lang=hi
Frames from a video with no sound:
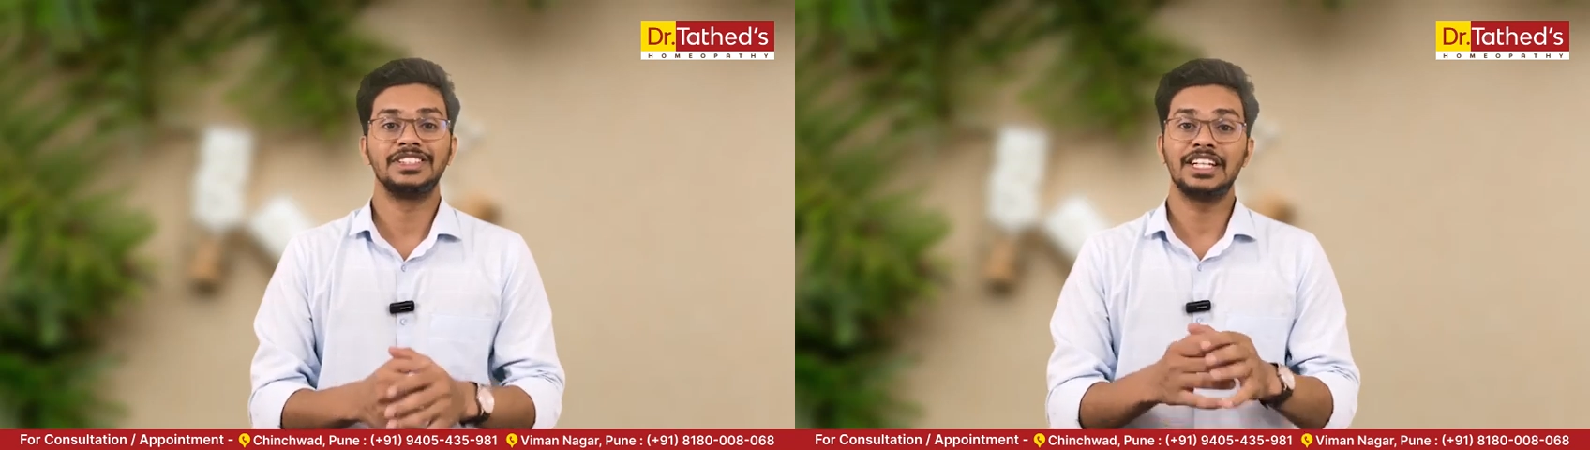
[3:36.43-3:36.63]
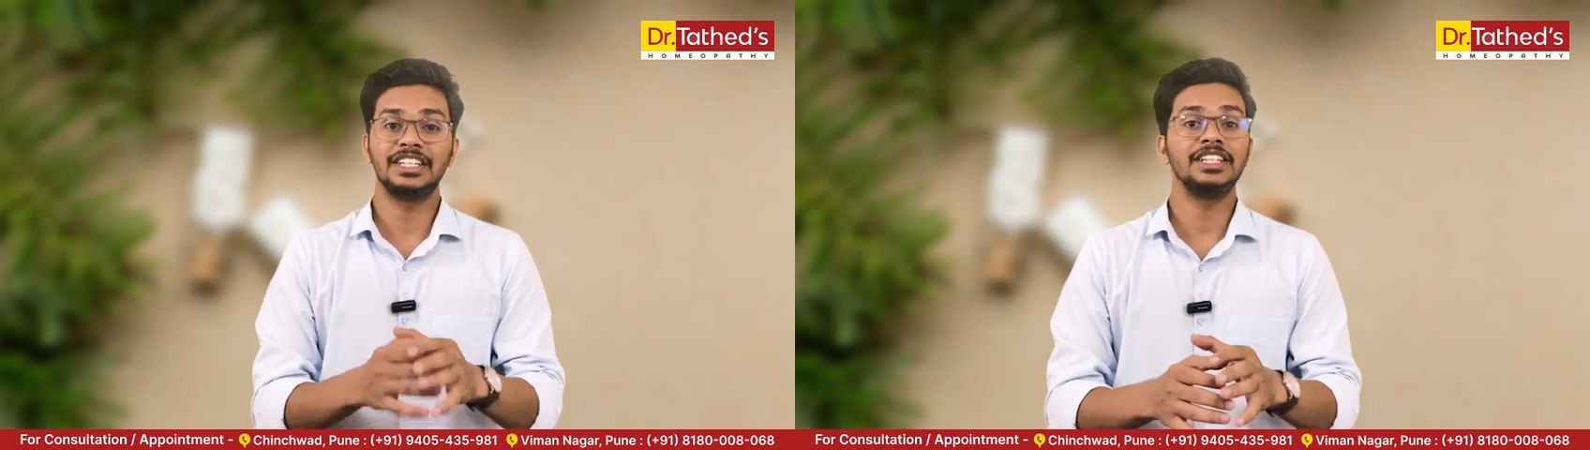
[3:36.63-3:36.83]

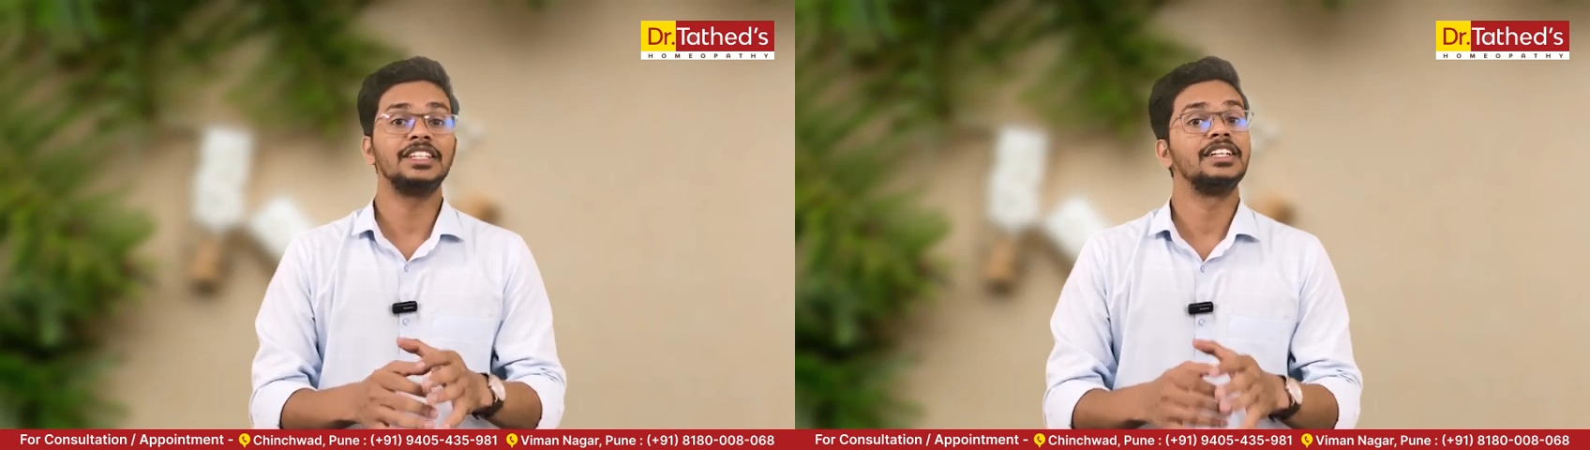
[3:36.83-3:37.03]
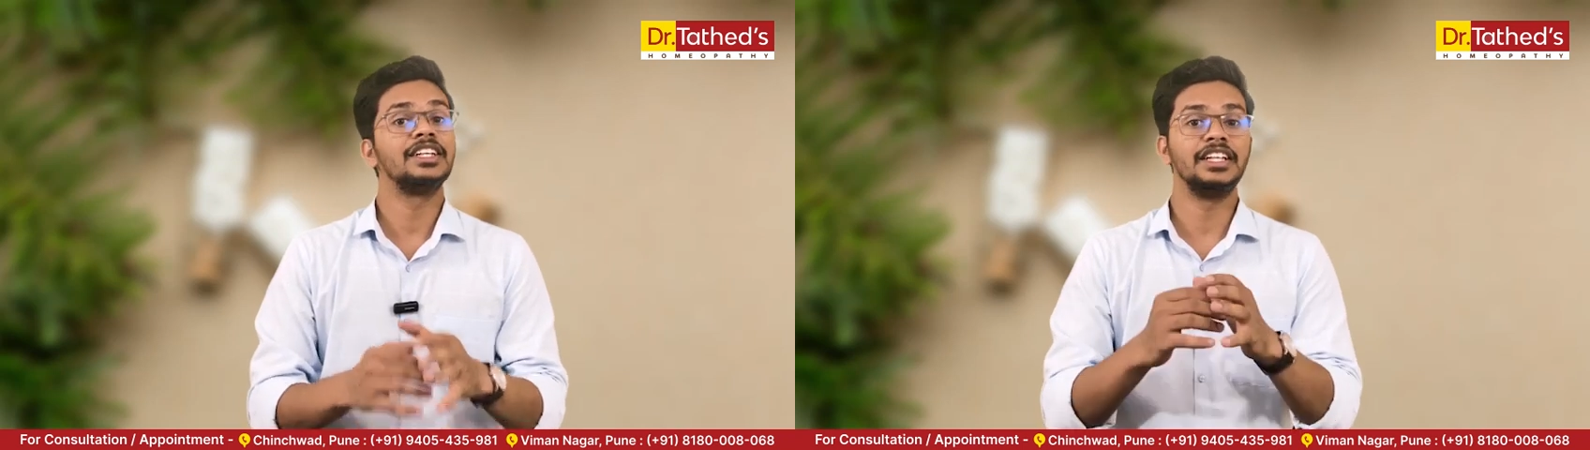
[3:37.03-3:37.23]

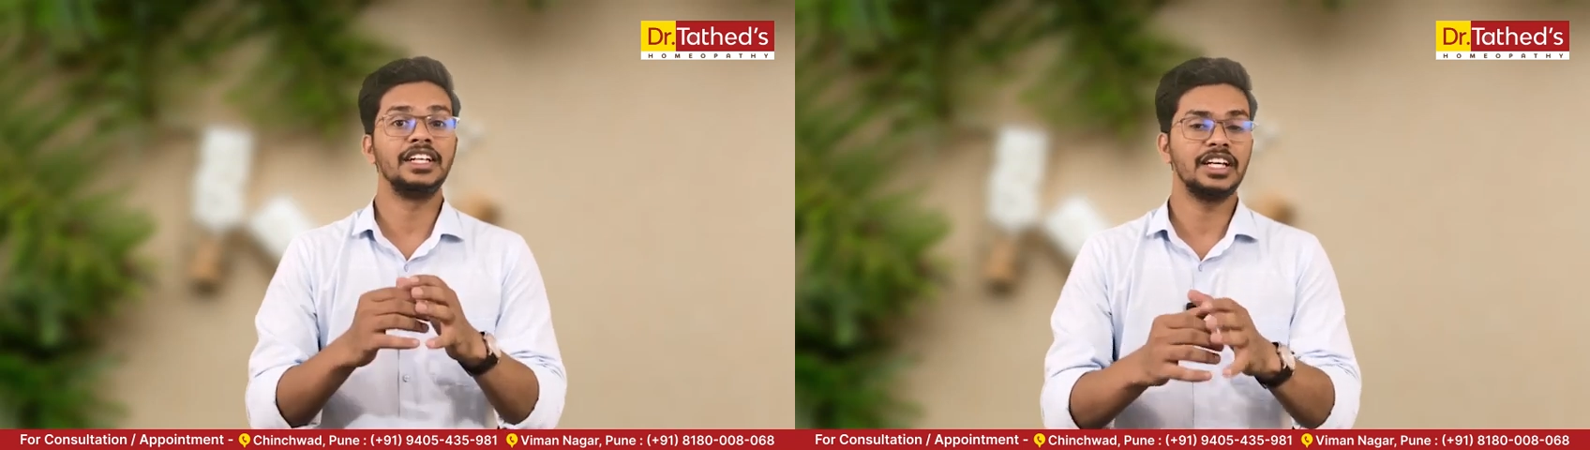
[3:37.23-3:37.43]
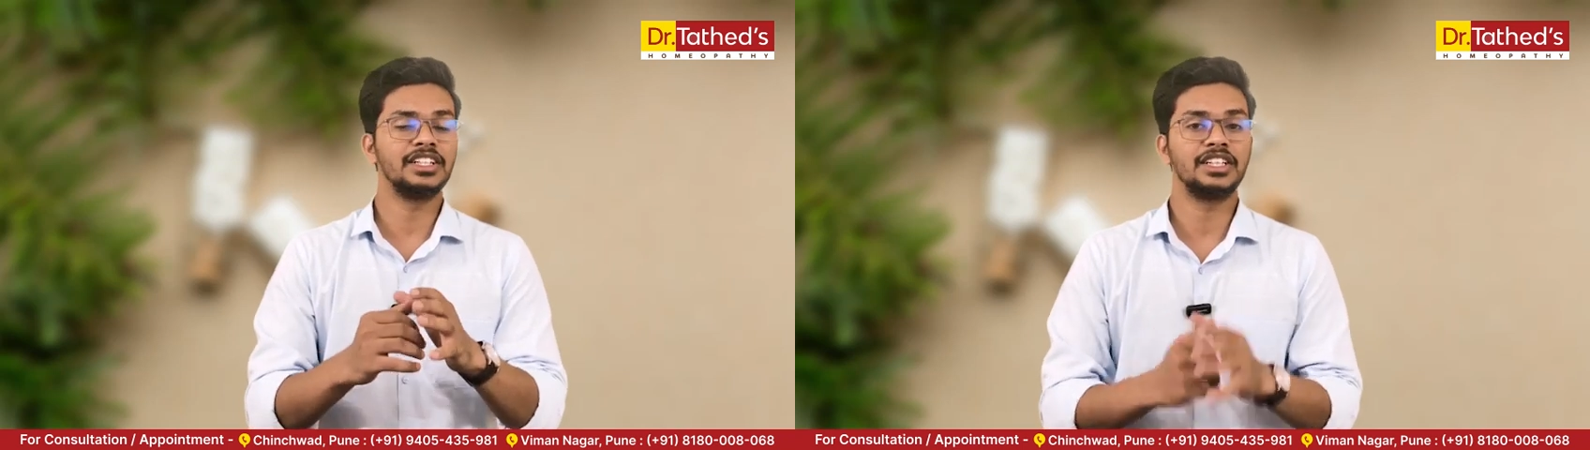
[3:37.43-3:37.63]
ज़्यादातर ये
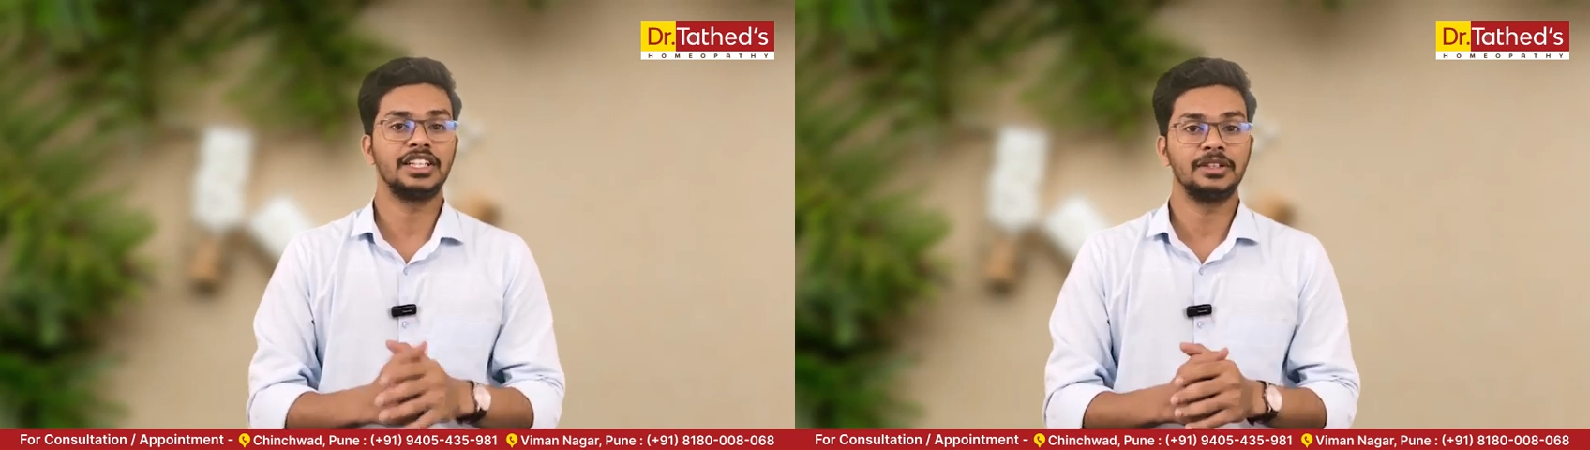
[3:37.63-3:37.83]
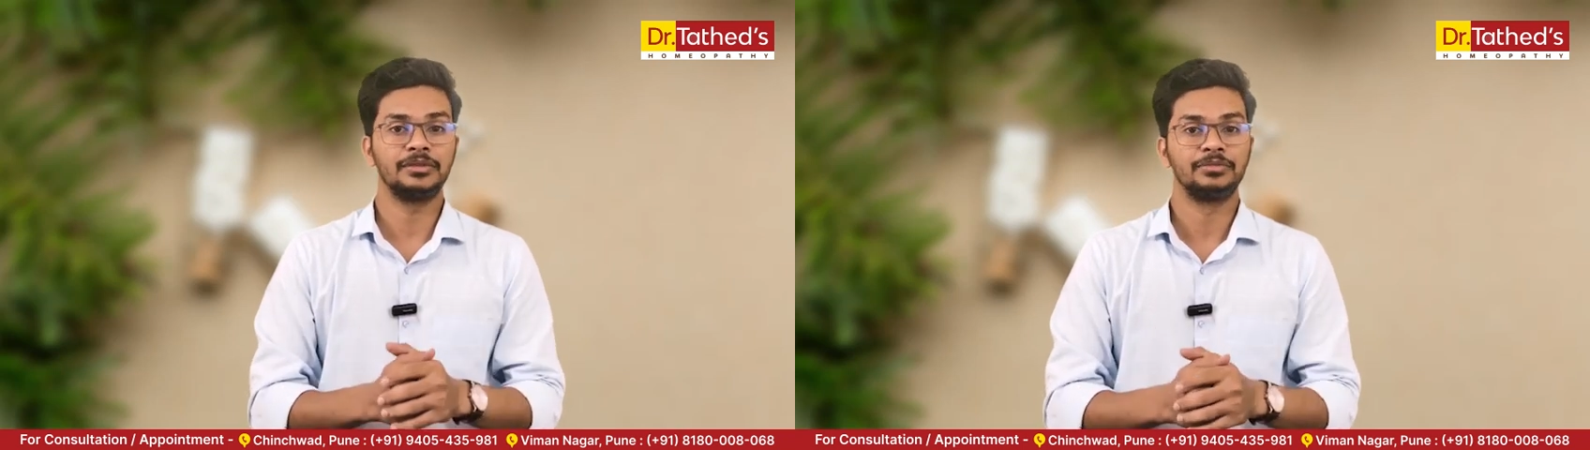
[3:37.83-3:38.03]
देखा
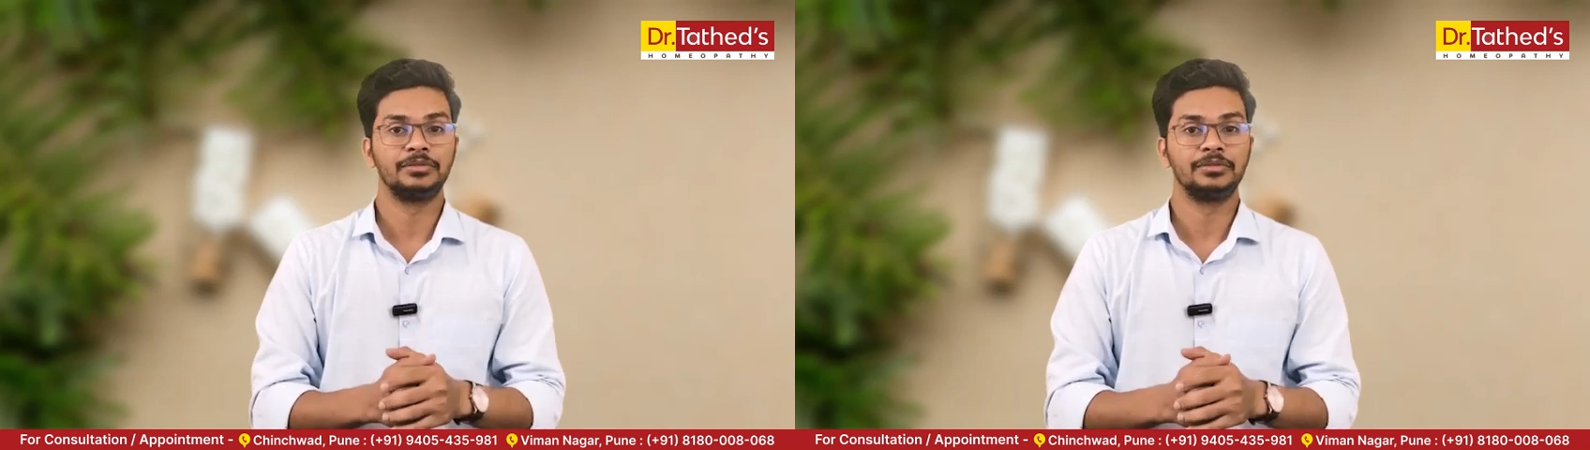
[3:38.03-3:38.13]
जाता है